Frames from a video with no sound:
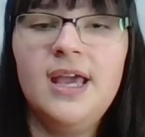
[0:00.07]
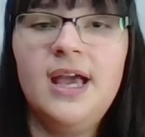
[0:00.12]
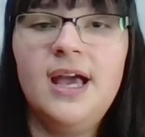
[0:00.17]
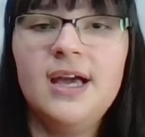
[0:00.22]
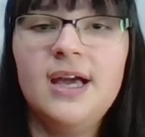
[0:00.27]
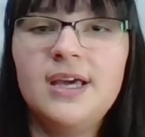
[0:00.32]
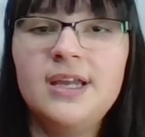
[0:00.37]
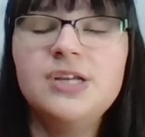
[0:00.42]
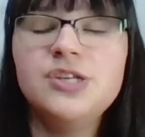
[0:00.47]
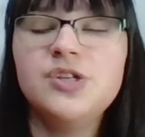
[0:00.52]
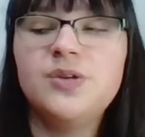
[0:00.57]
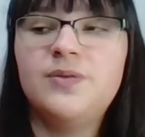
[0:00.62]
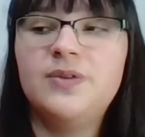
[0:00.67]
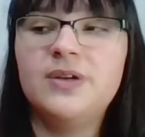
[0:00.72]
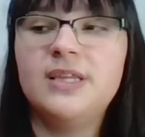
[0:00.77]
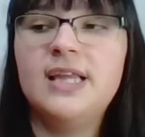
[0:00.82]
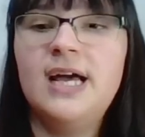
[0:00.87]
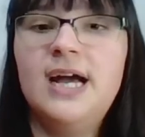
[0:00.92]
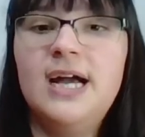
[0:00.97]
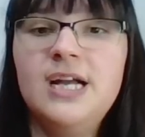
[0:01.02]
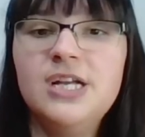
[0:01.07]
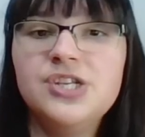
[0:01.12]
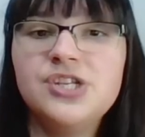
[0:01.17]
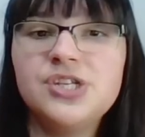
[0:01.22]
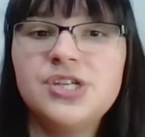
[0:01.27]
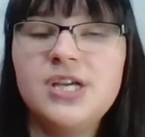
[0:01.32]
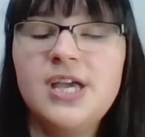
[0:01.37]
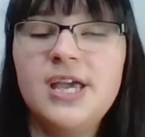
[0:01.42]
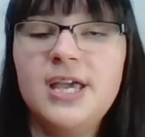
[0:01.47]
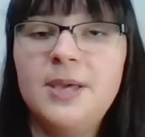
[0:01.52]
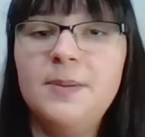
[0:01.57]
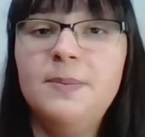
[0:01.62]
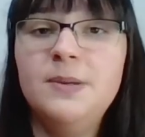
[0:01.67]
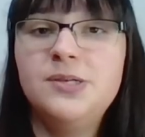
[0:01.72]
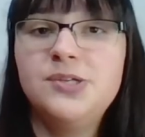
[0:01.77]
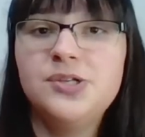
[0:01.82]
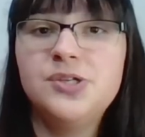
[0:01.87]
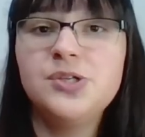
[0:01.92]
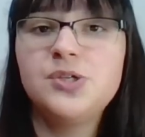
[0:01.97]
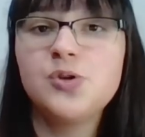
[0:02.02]
a grande verdade é que
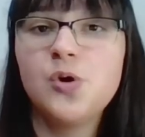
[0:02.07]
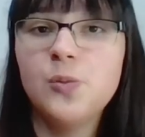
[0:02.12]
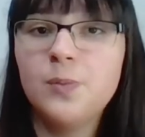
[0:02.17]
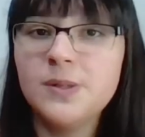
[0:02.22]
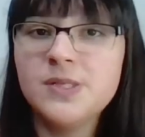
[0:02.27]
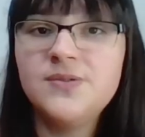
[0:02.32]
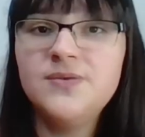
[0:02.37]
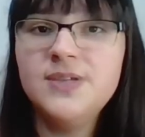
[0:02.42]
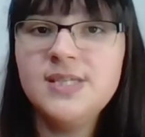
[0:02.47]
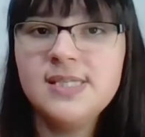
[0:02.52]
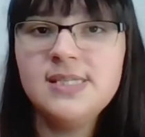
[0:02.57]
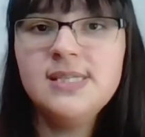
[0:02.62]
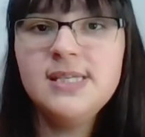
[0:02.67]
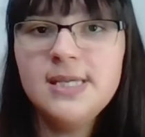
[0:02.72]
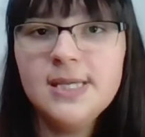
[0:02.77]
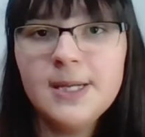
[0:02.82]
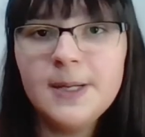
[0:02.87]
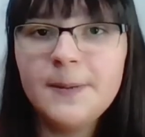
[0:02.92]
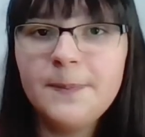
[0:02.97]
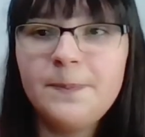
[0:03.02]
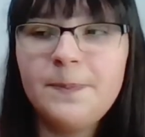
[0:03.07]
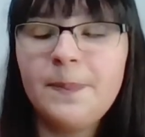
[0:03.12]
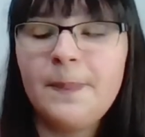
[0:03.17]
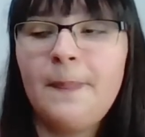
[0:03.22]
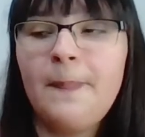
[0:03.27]
pedir desculpas vicia.